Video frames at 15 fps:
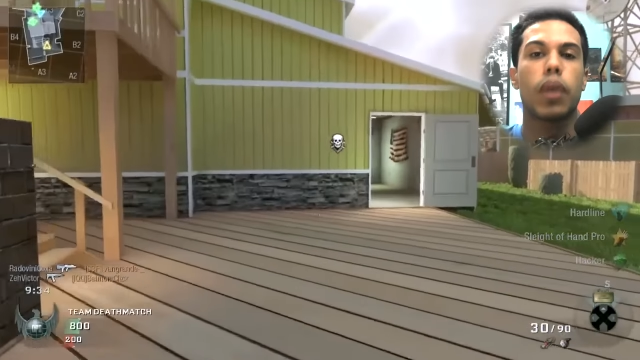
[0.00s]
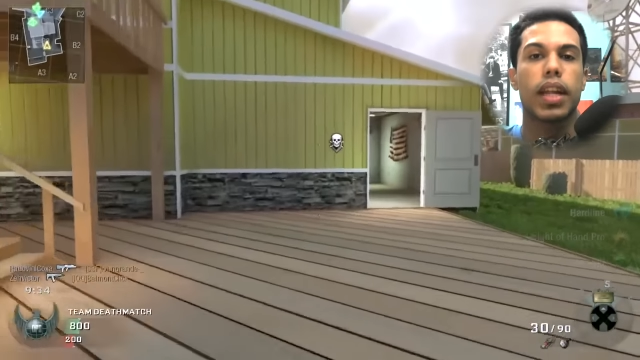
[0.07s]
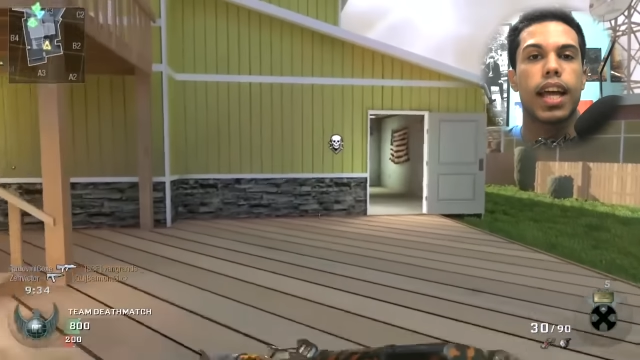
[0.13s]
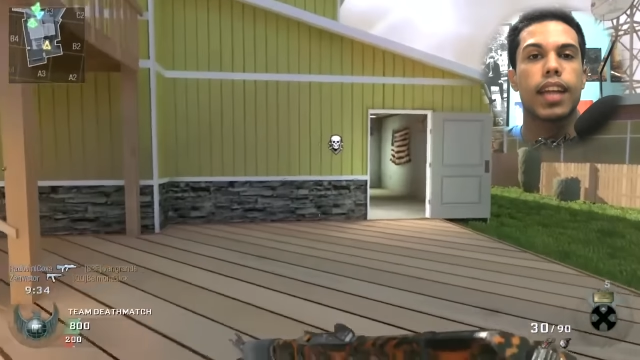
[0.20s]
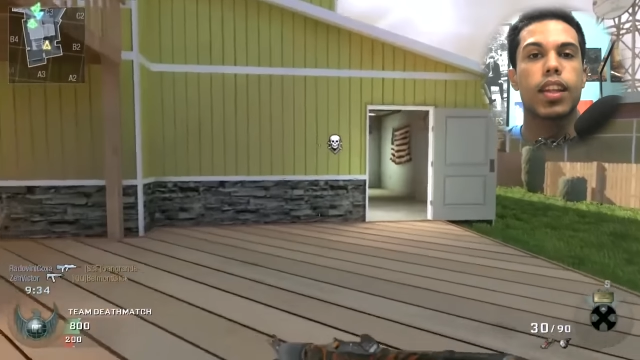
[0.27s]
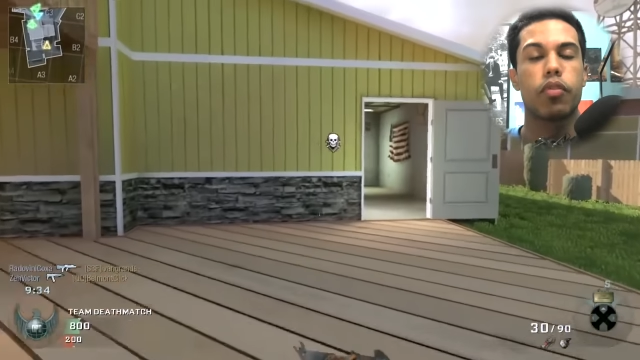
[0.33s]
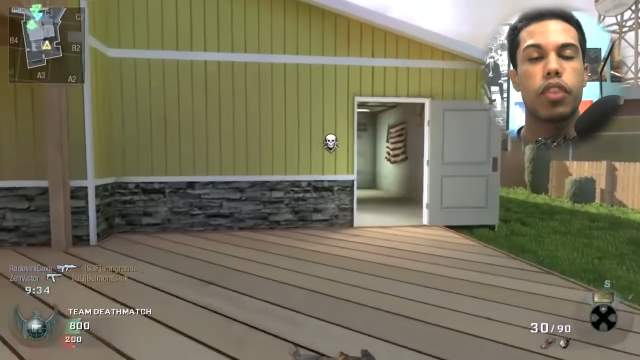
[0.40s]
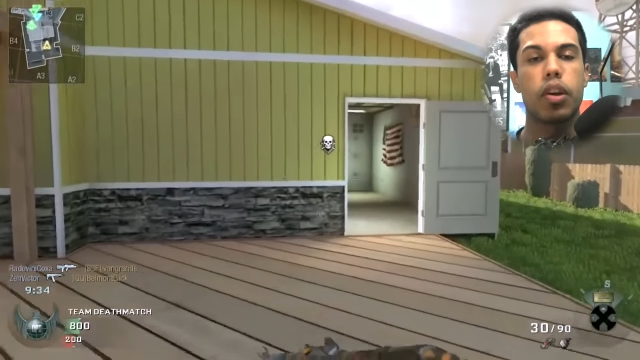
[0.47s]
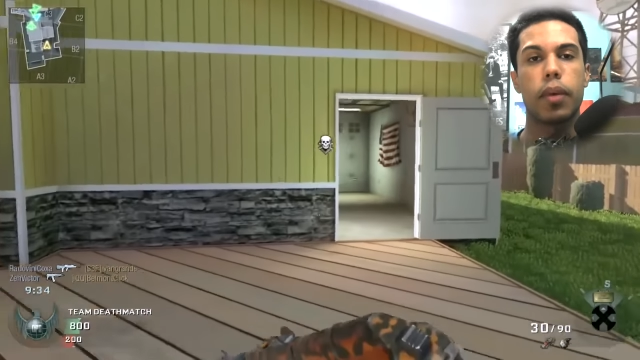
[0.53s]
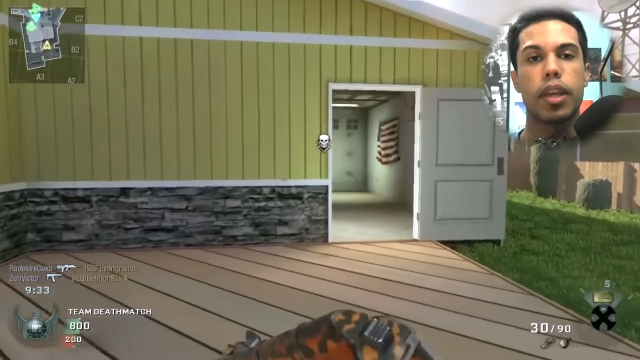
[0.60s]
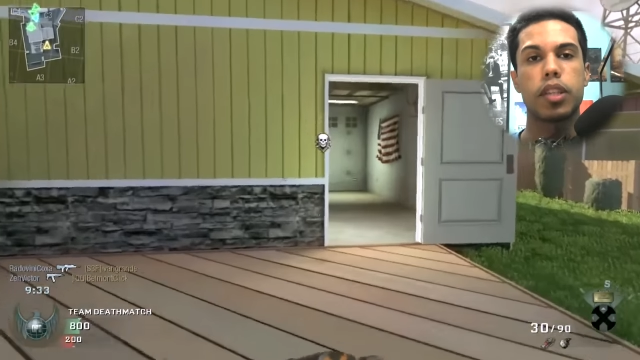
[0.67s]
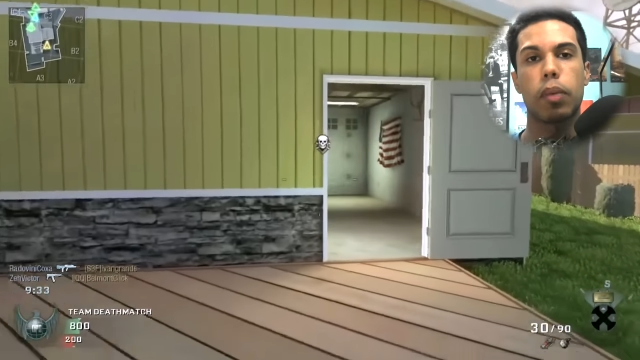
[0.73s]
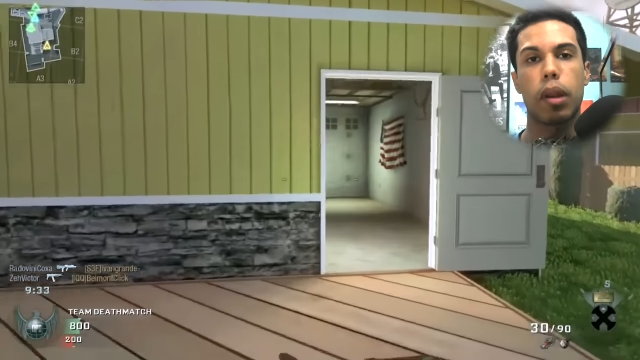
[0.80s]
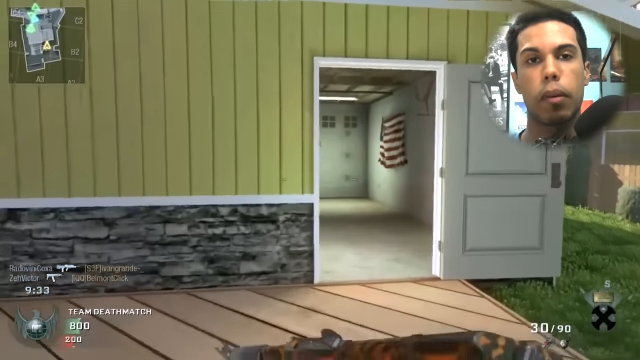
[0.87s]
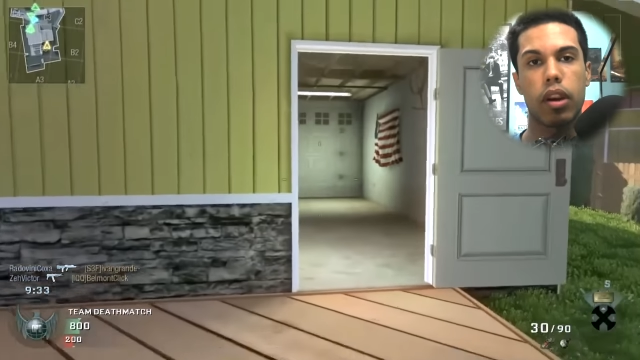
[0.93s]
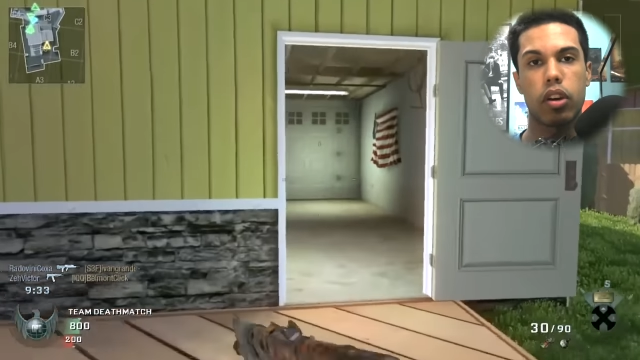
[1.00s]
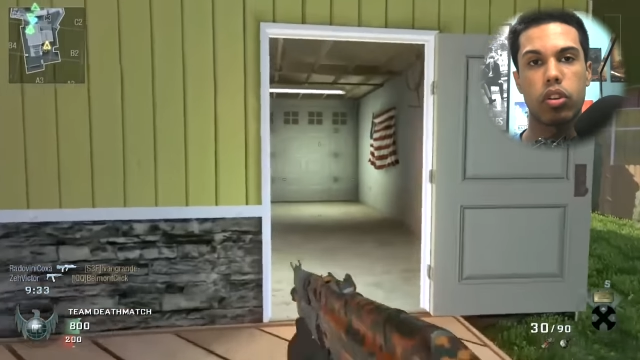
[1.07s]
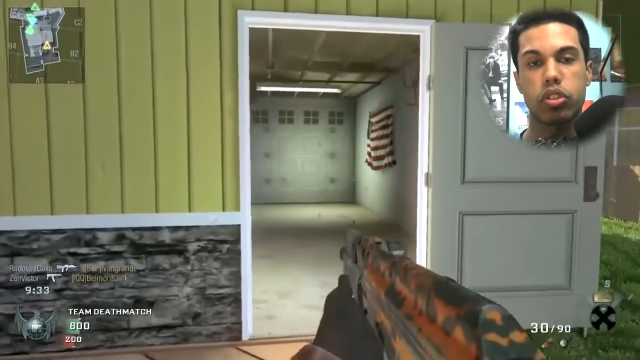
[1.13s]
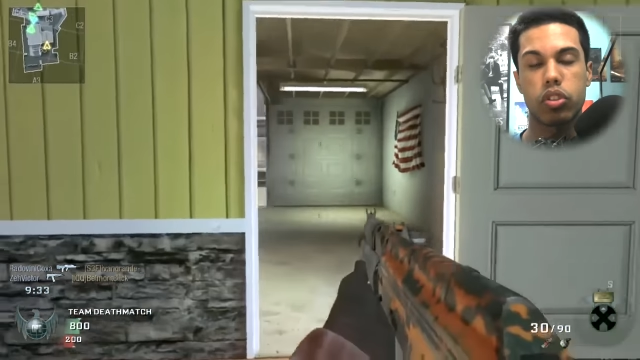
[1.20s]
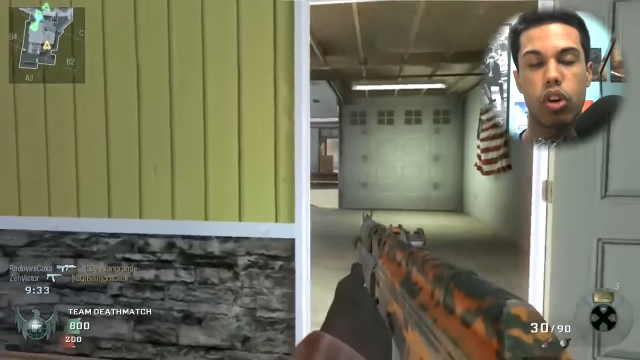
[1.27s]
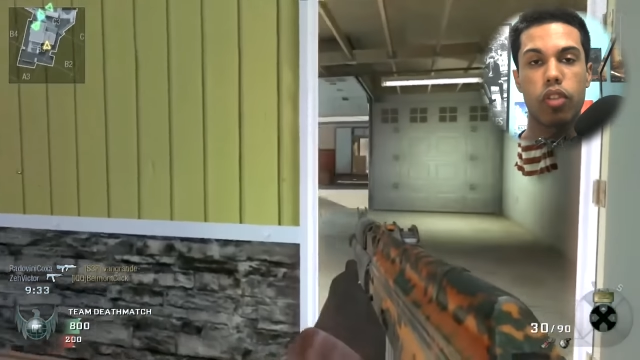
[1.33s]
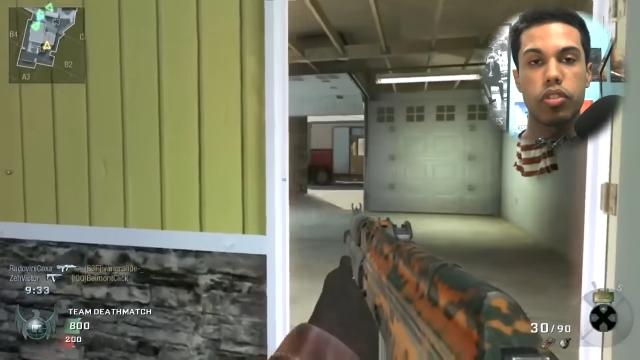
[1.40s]
uma data finalmente pela
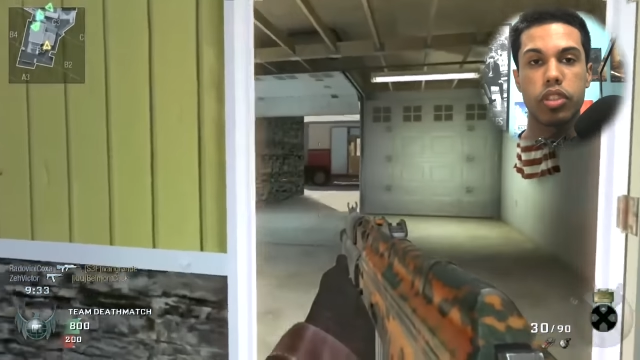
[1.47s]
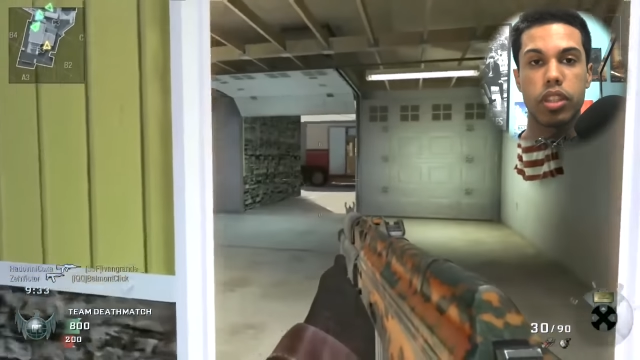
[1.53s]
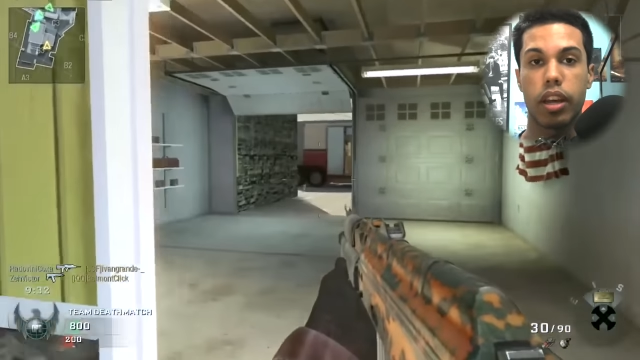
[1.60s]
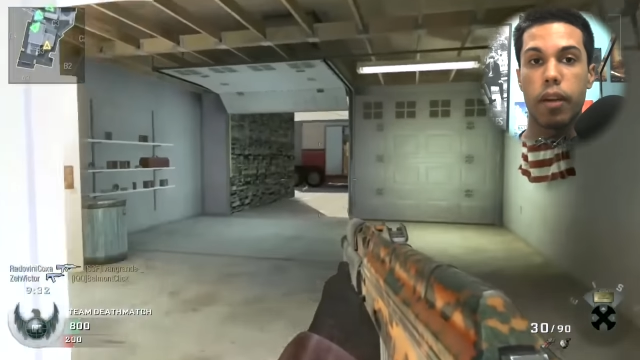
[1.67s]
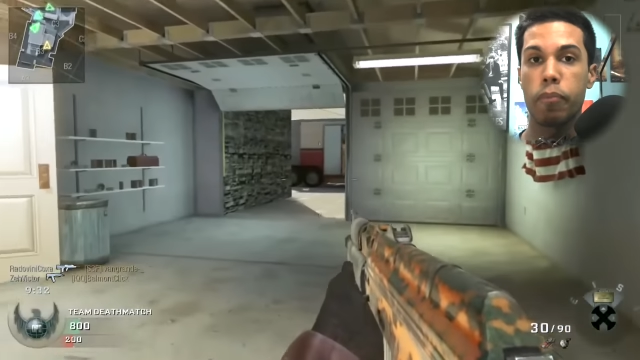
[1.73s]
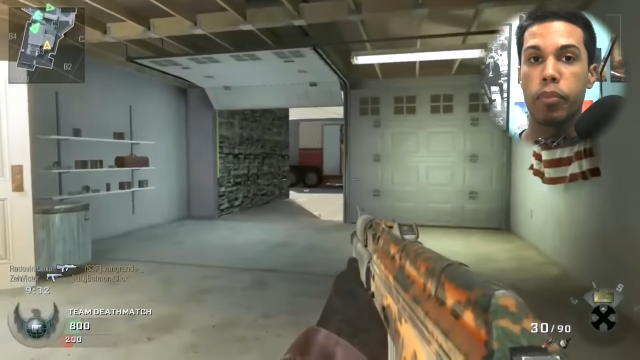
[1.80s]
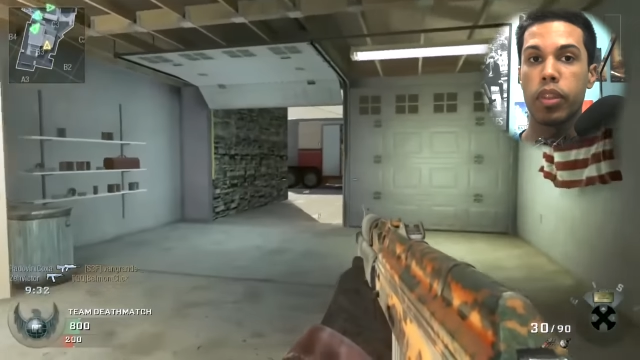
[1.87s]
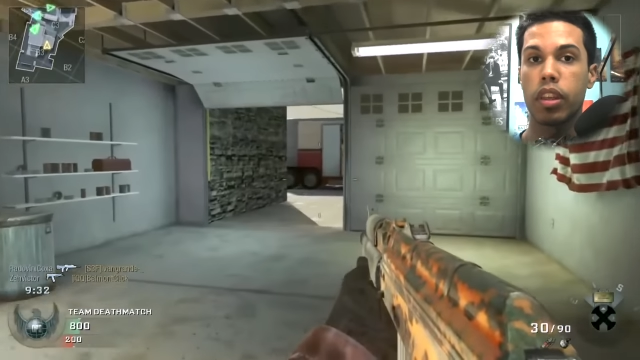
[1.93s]
Microsoft, né?